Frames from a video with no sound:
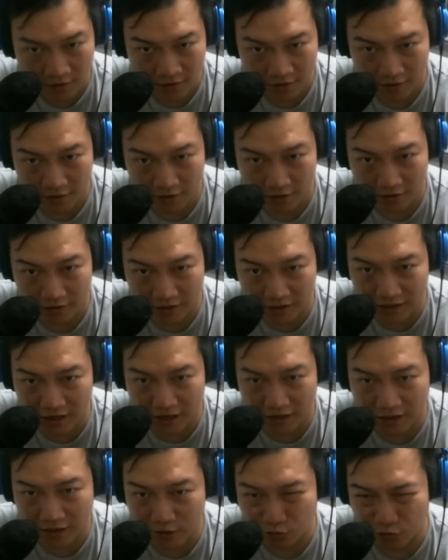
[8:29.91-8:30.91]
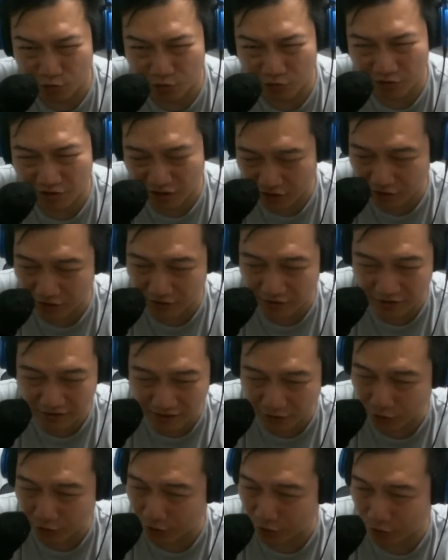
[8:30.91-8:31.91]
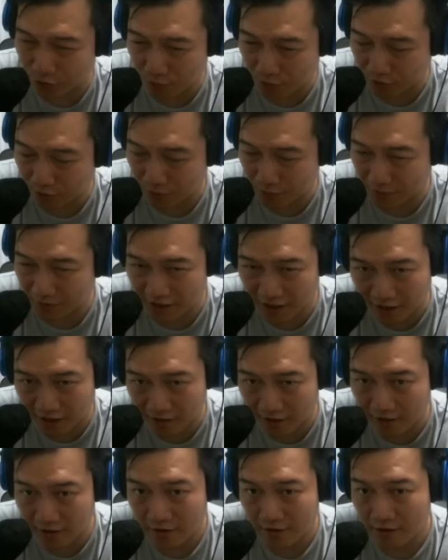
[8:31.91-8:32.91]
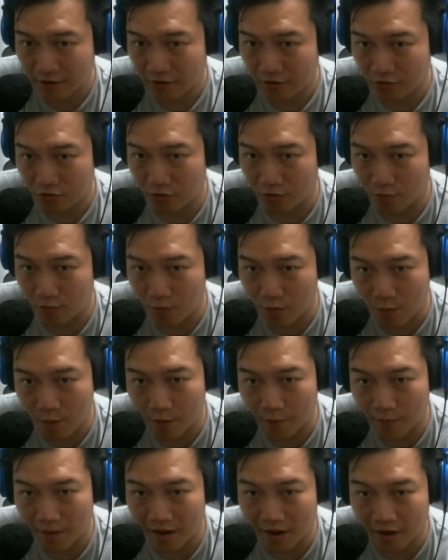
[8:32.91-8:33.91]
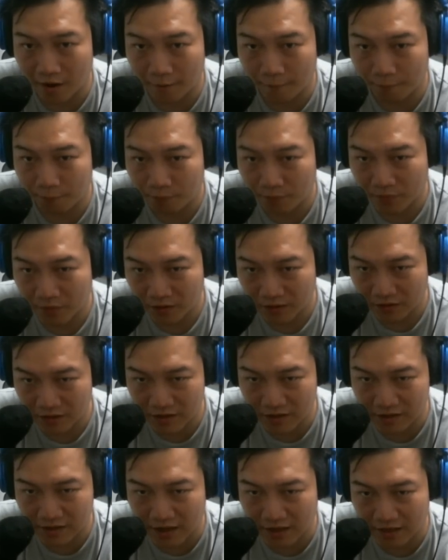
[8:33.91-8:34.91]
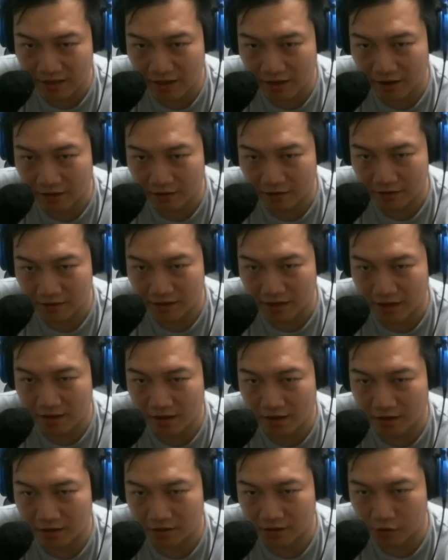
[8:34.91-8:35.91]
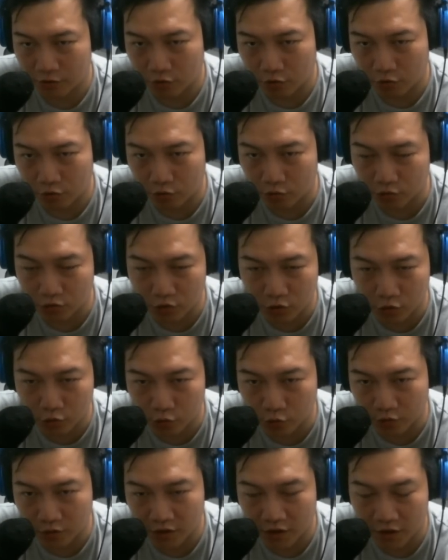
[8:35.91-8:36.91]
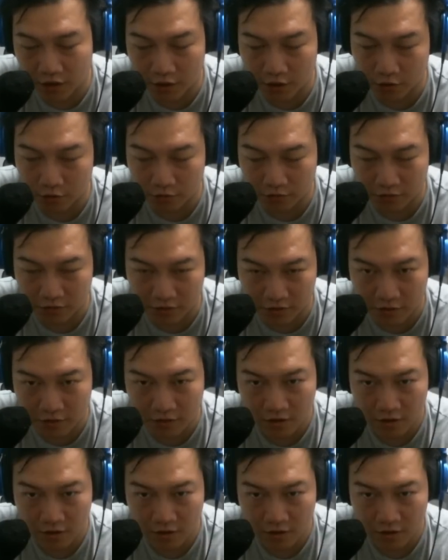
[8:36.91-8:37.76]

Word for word: 那 T 四 让 T 五 吞其实相对来说没有那么强啦，因为你没有办法 T 三 让三让四吞五蜘蛛这类东西。